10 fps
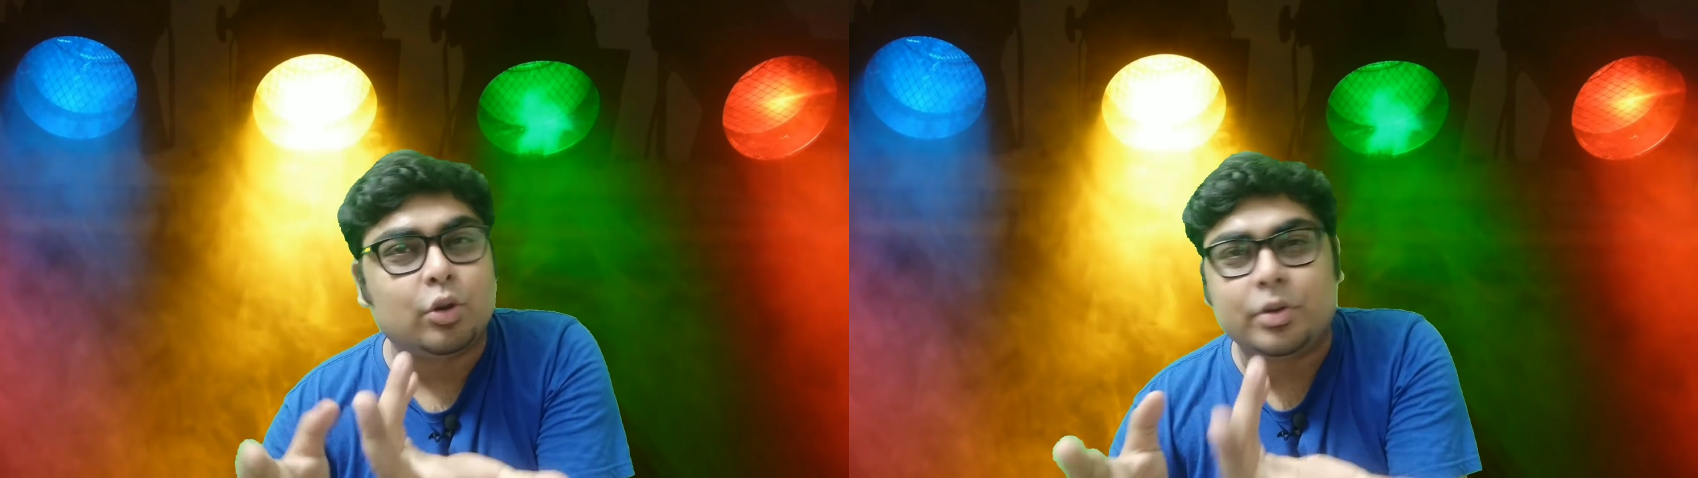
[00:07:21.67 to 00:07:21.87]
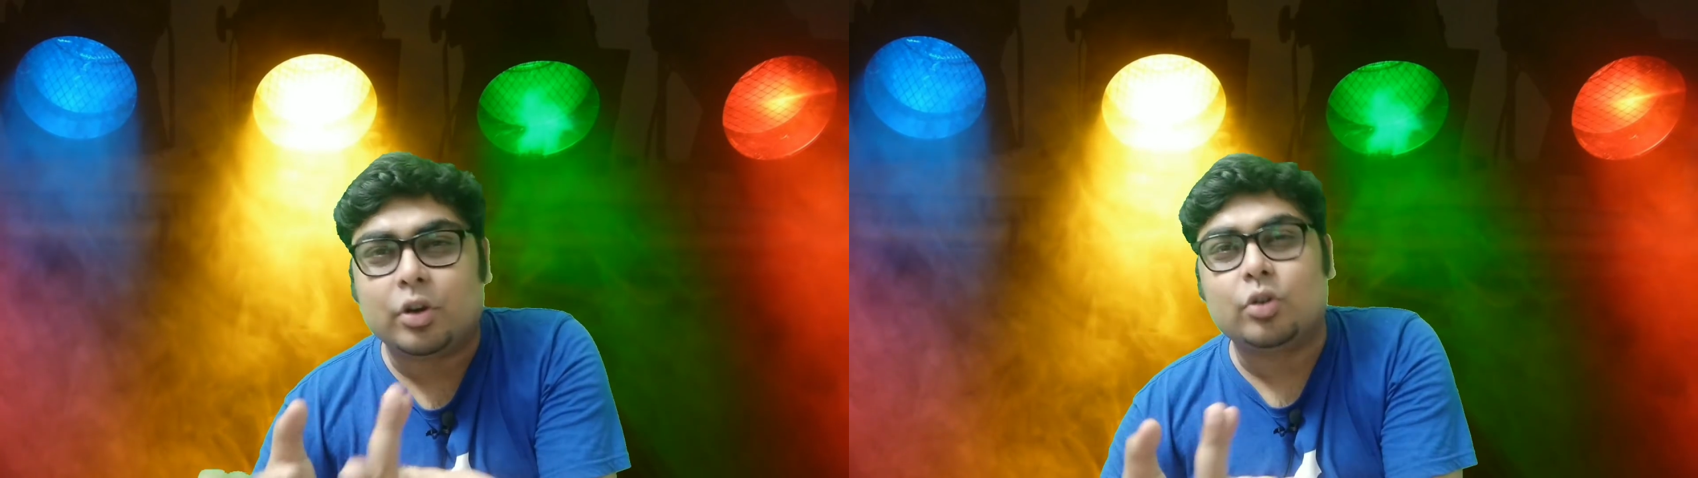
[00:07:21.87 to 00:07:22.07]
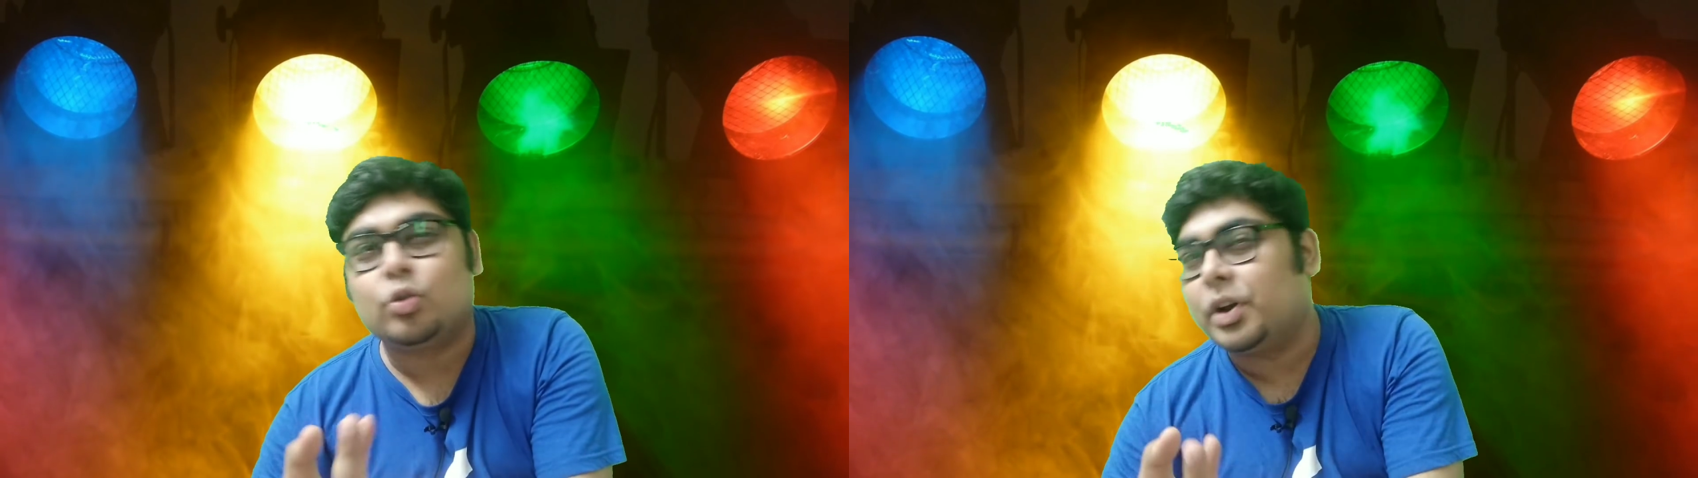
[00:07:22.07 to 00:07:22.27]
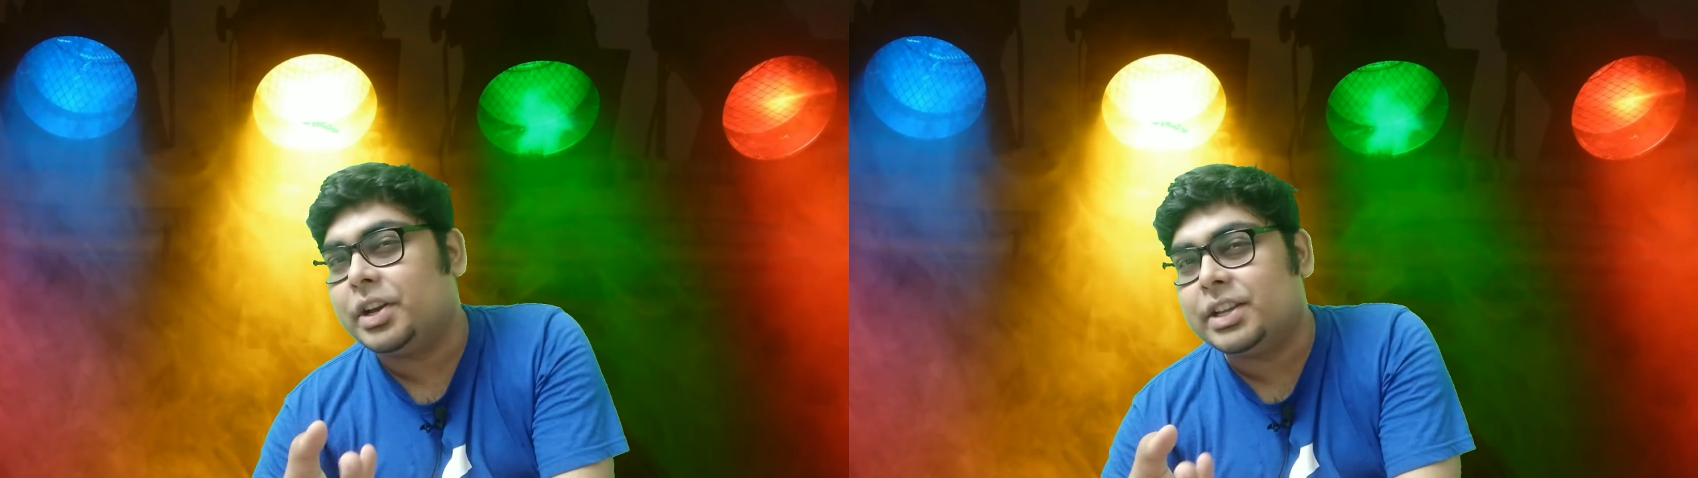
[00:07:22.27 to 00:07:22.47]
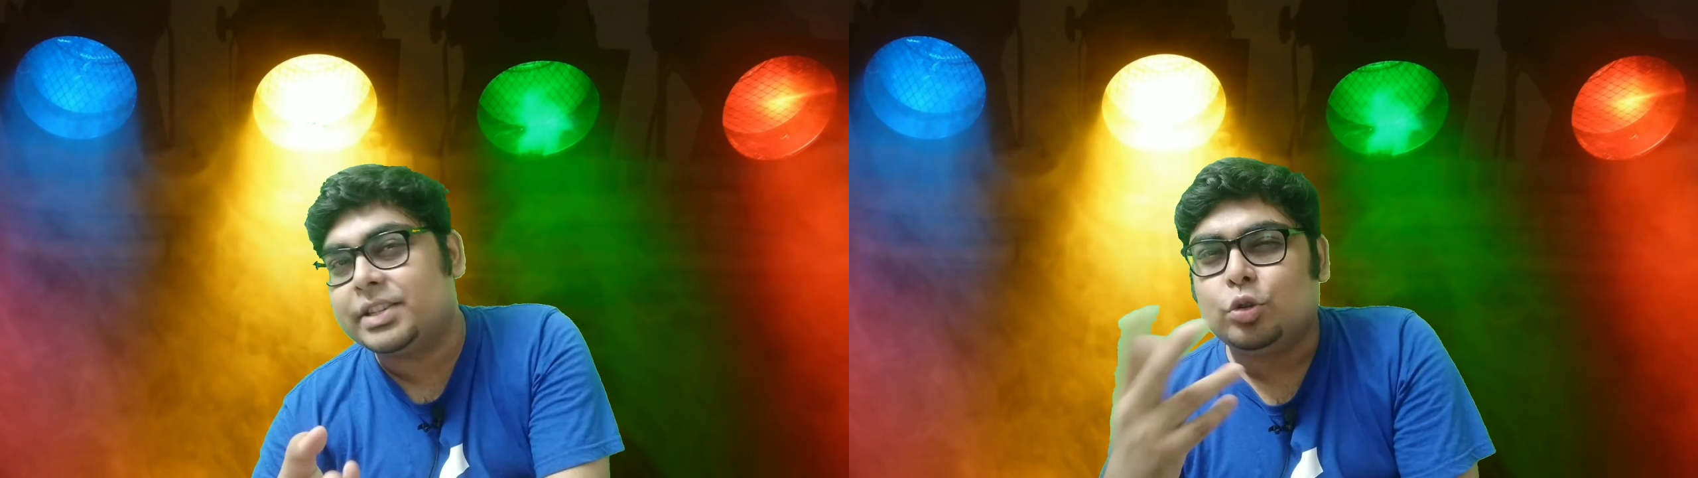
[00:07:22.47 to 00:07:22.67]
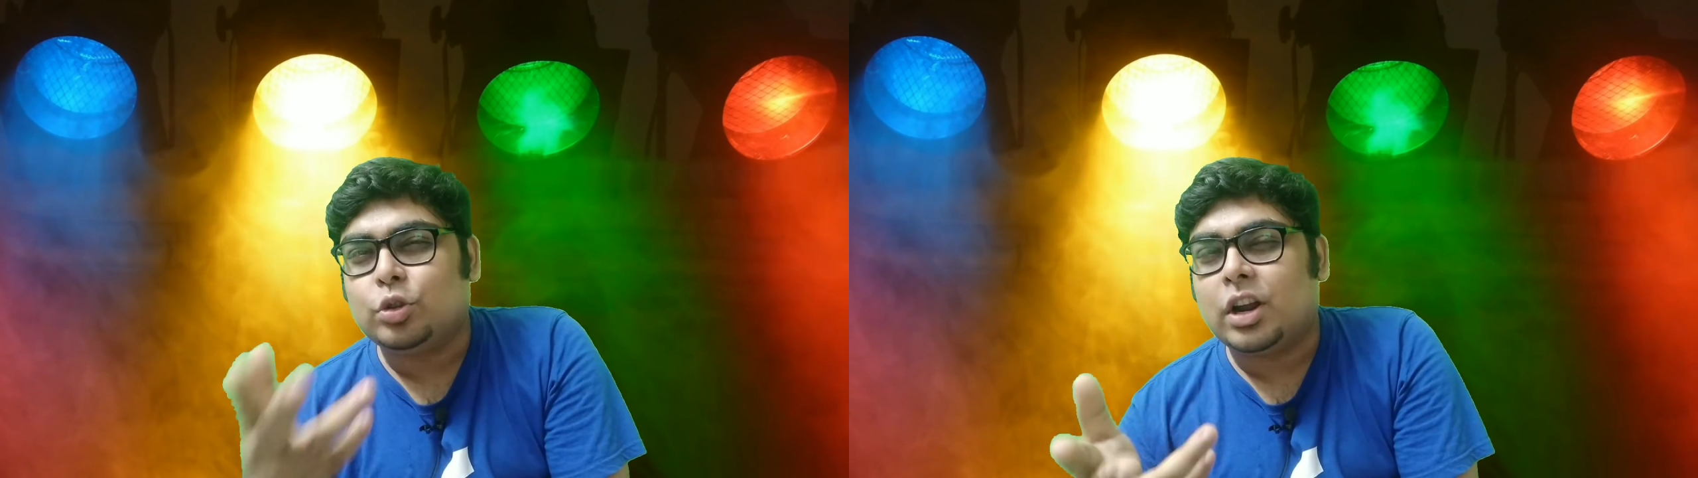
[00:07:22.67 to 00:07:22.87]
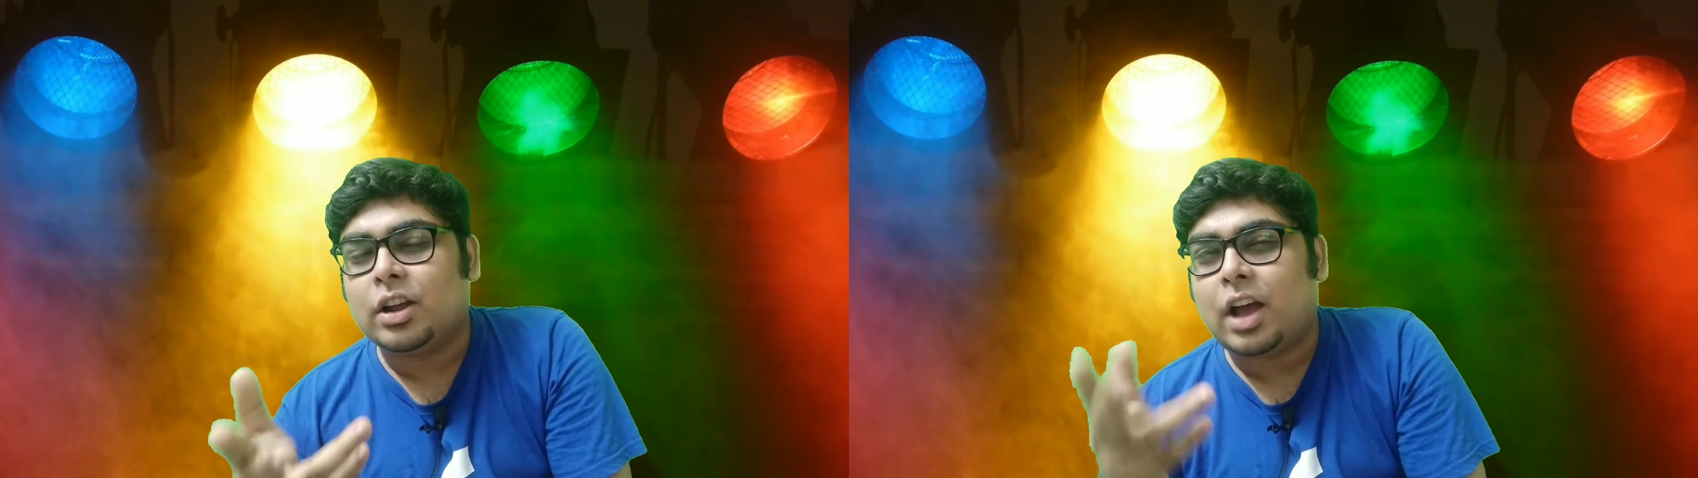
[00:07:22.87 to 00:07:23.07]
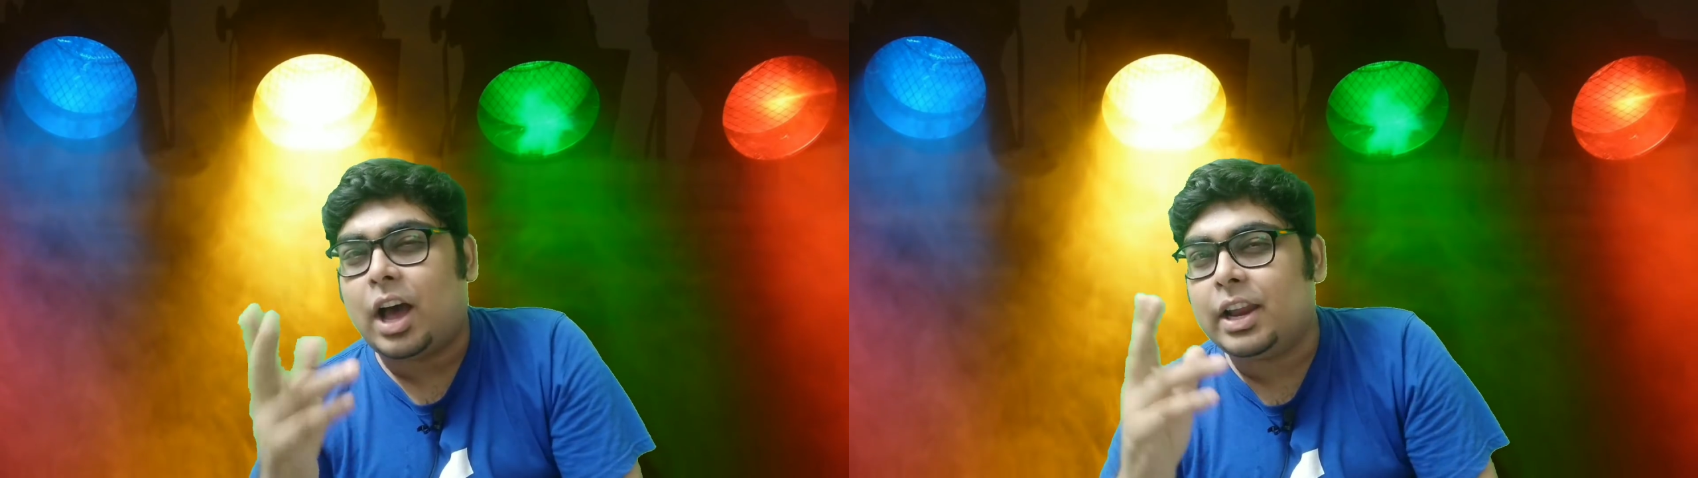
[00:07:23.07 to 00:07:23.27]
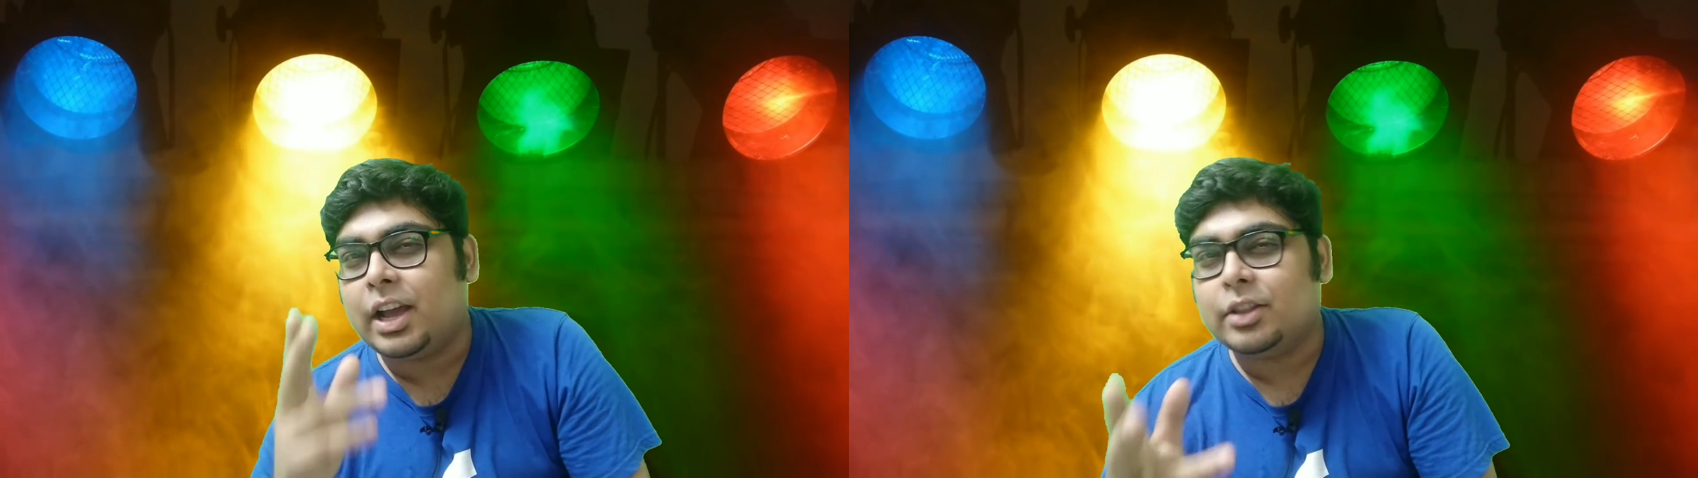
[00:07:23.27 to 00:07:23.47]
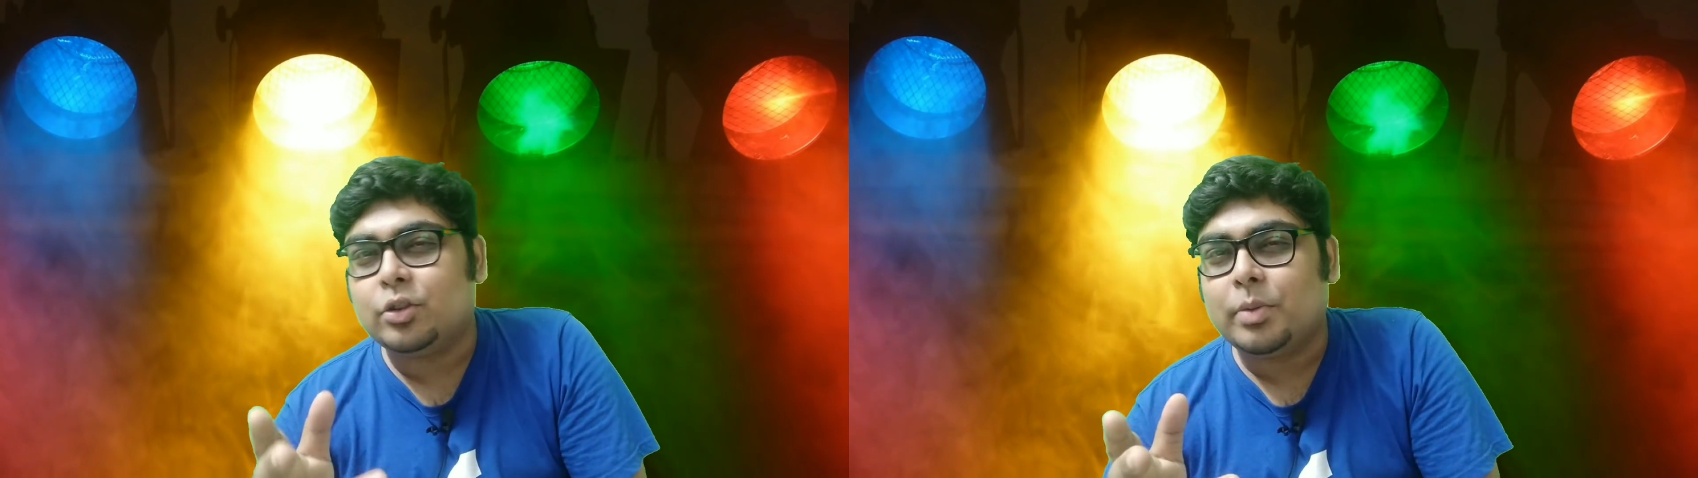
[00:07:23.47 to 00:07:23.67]
নবীকরণ করে নিয়েছে সুতরাং
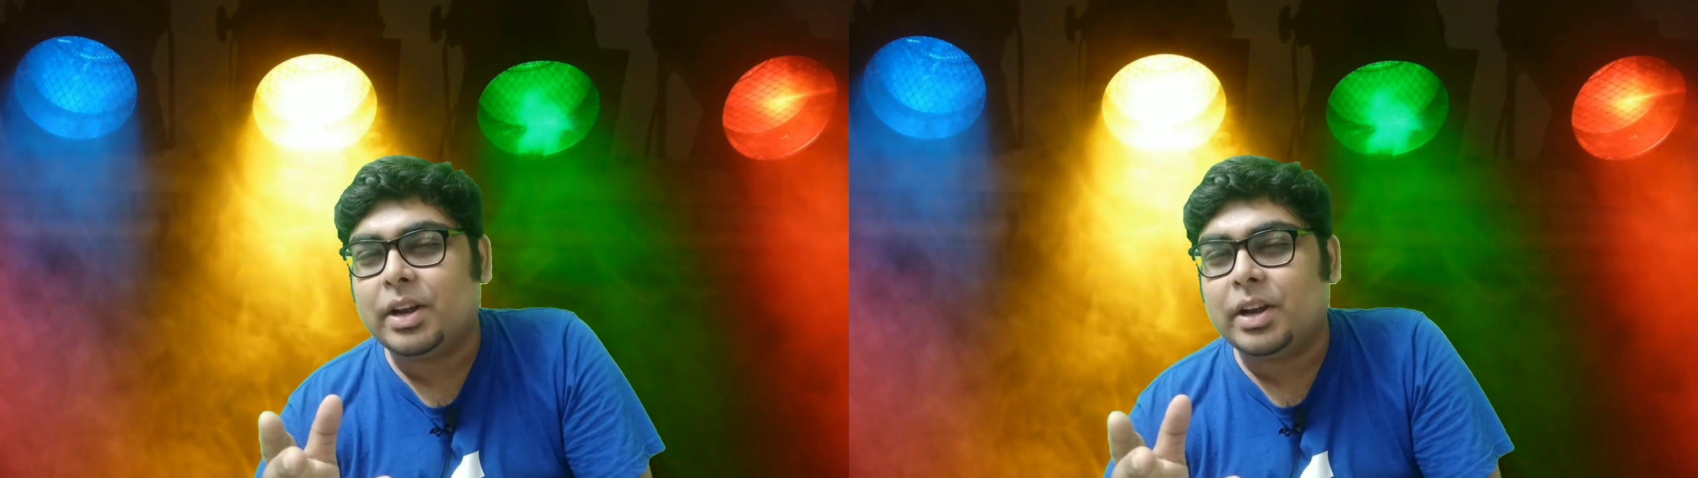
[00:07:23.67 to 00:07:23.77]
আলেহান্দ্রো